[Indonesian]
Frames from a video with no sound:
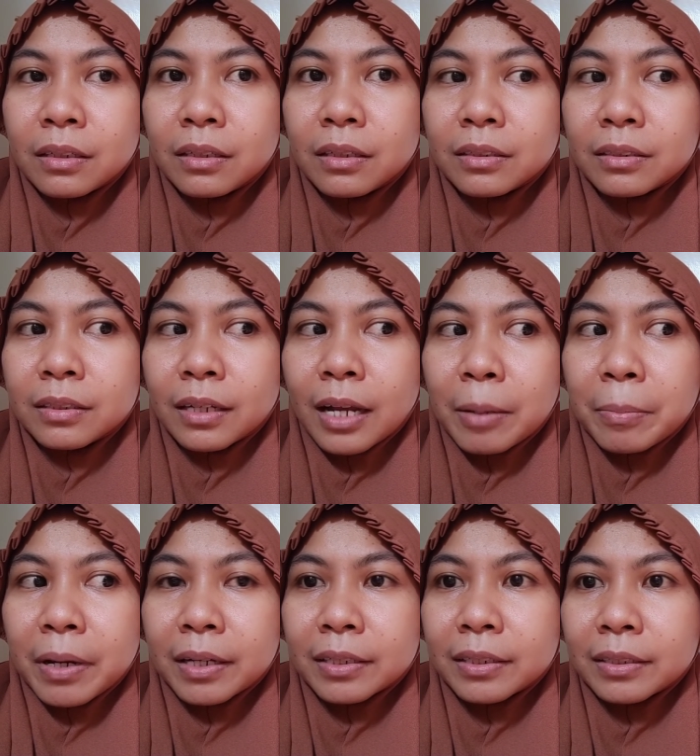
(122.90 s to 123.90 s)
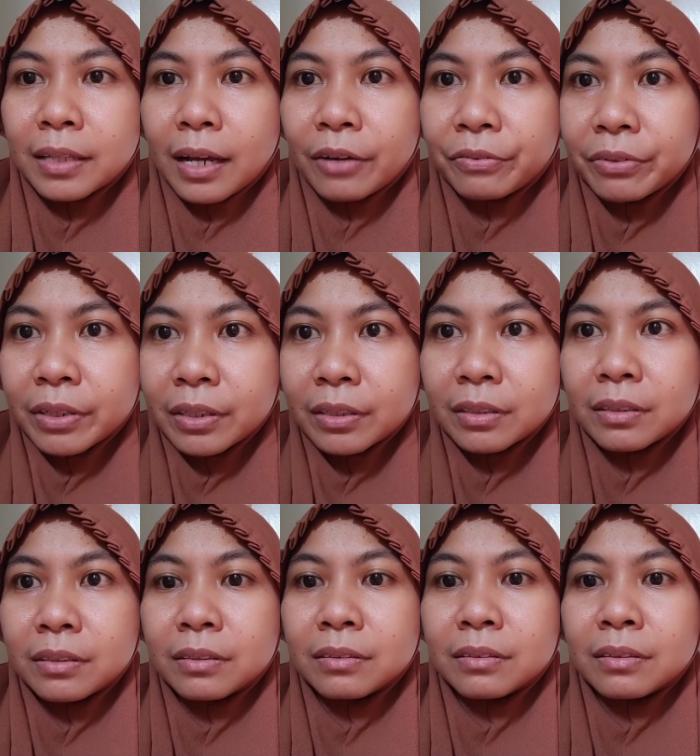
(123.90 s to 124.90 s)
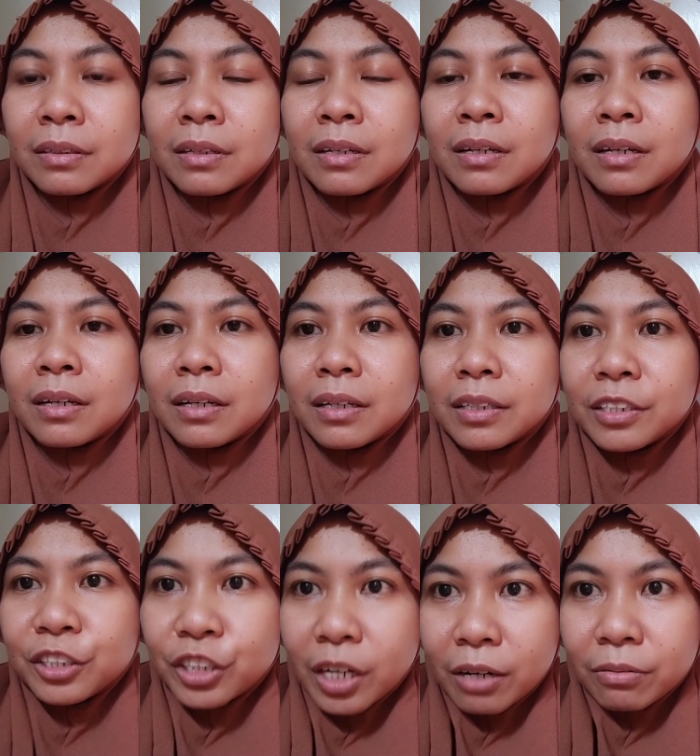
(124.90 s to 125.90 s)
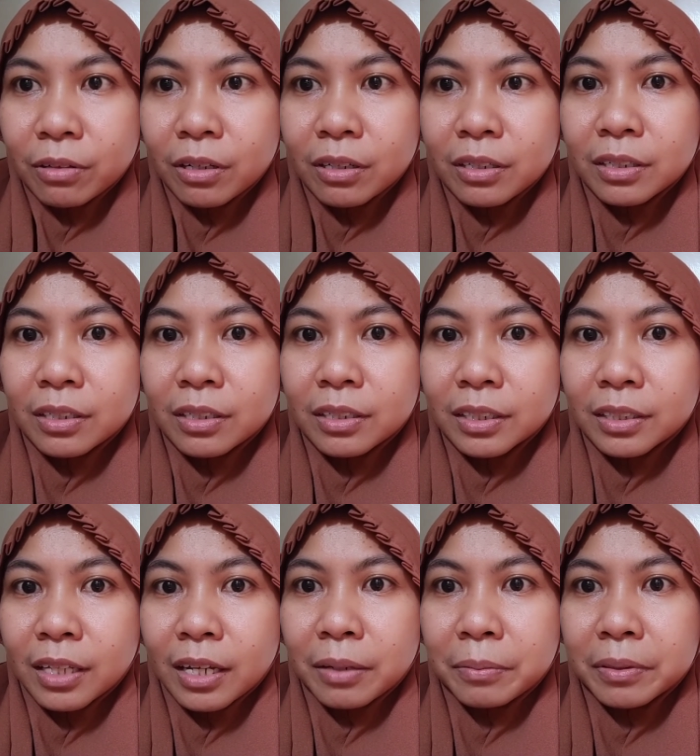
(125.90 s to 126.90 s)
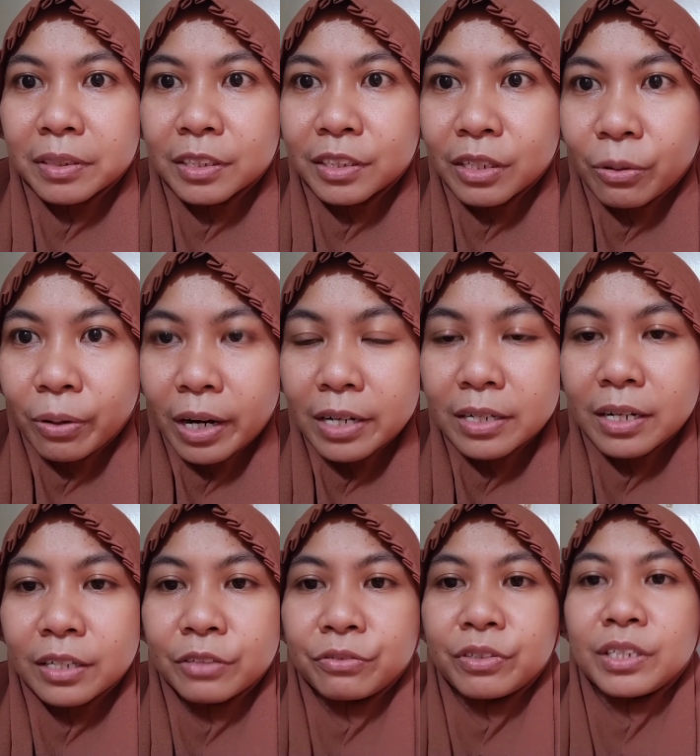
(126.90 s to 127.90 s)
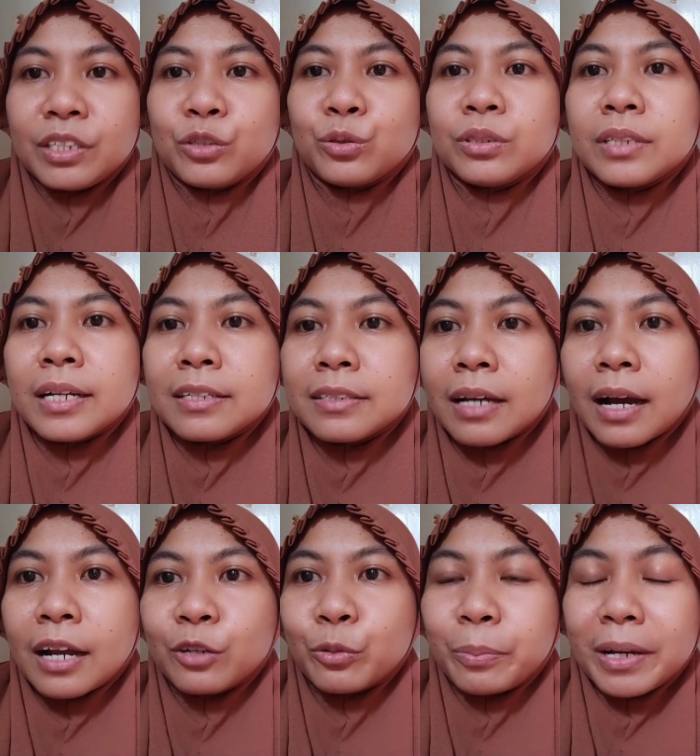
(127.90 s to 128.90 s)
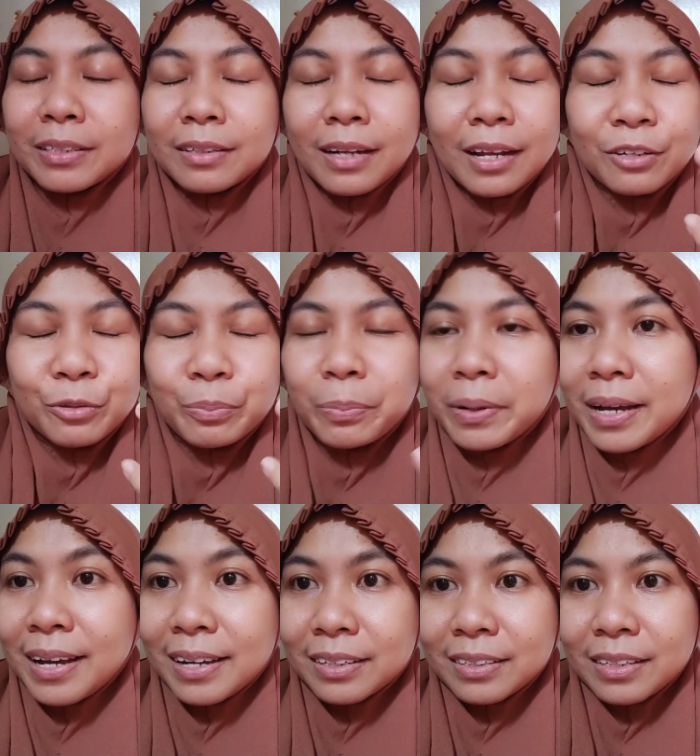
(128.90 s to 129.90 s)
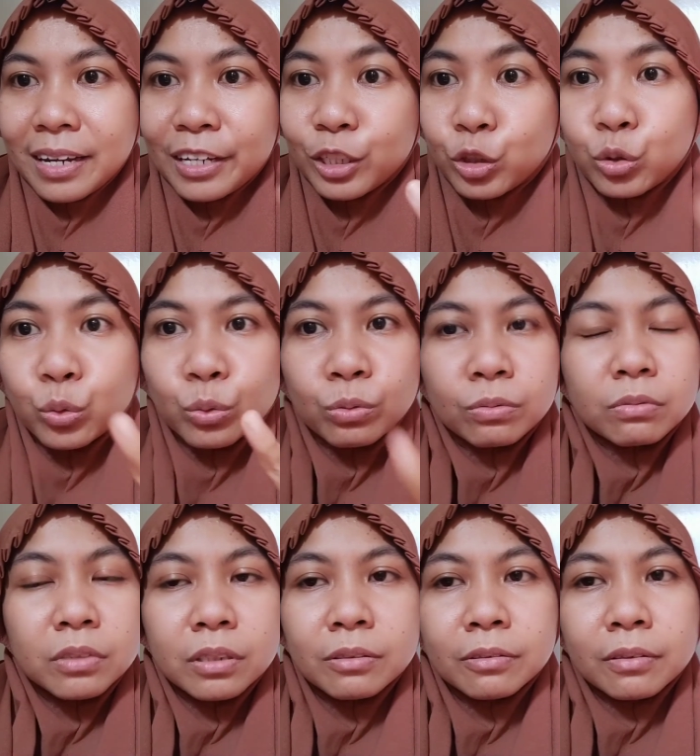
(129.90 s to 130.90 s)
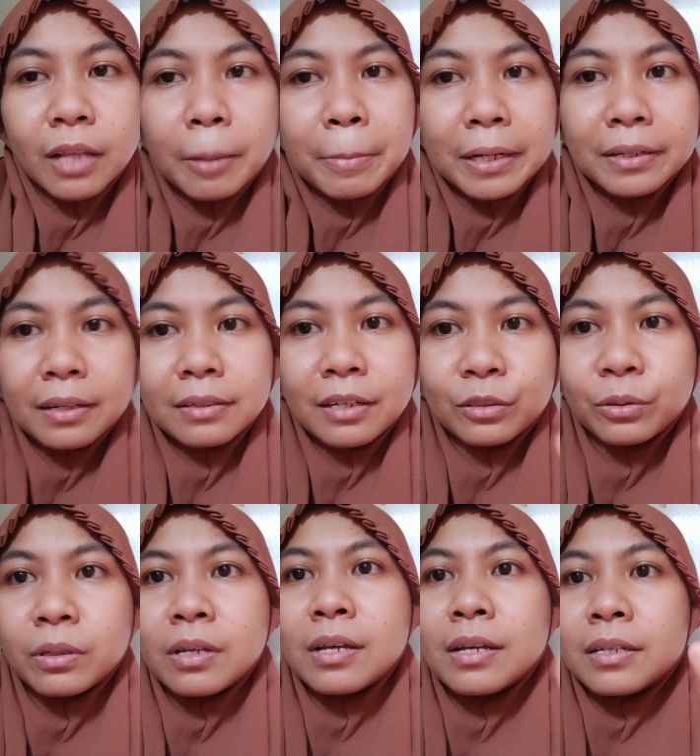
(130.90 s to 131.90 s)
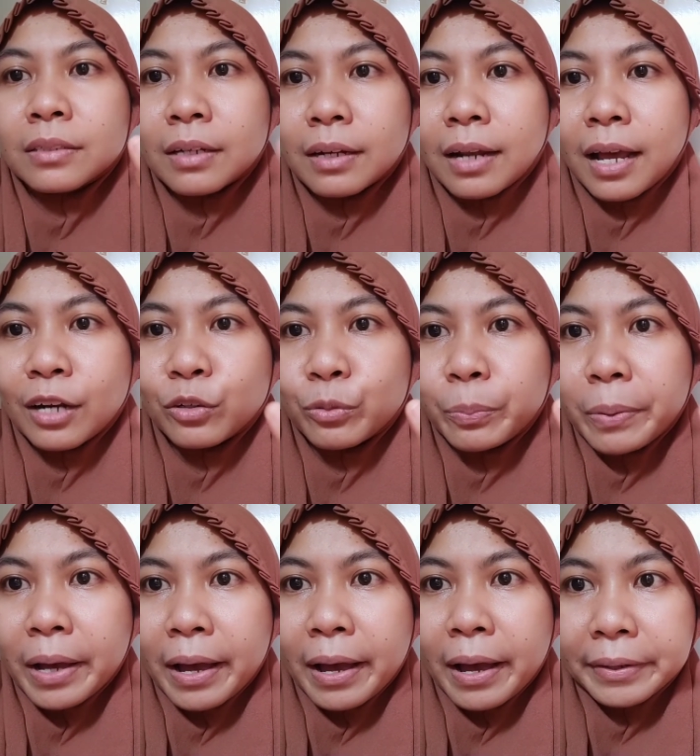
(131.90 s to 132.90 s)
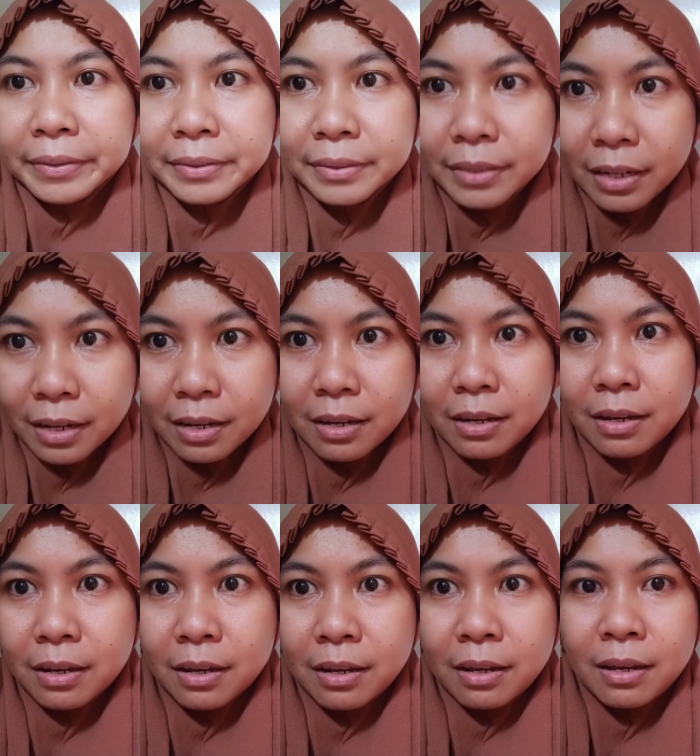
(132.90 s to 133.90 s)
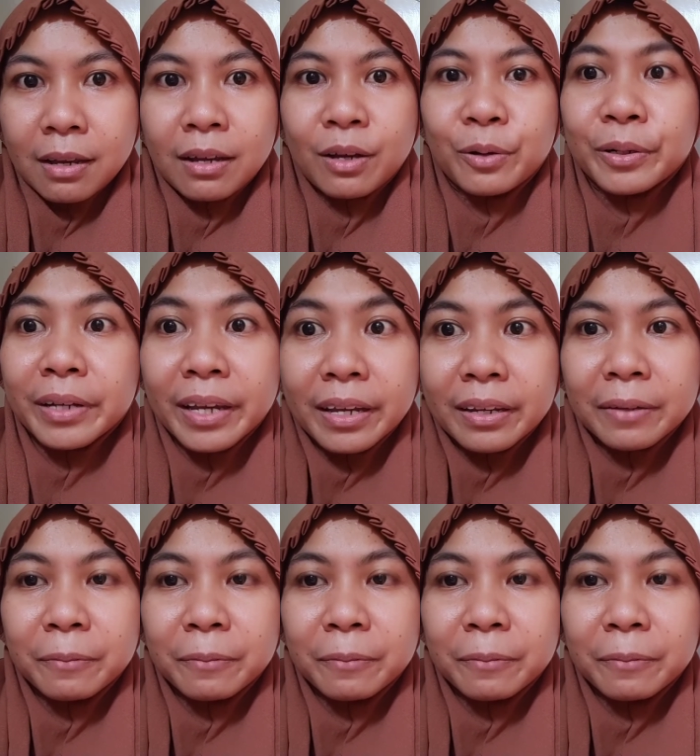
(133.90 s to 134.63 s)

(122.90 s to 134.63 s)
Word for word: selama kita fit insya Allah kita dijauhkan dari virus dan jangan lupa selalu bahagia itu kunci utamanya yaitu selalu bahagia oke okay?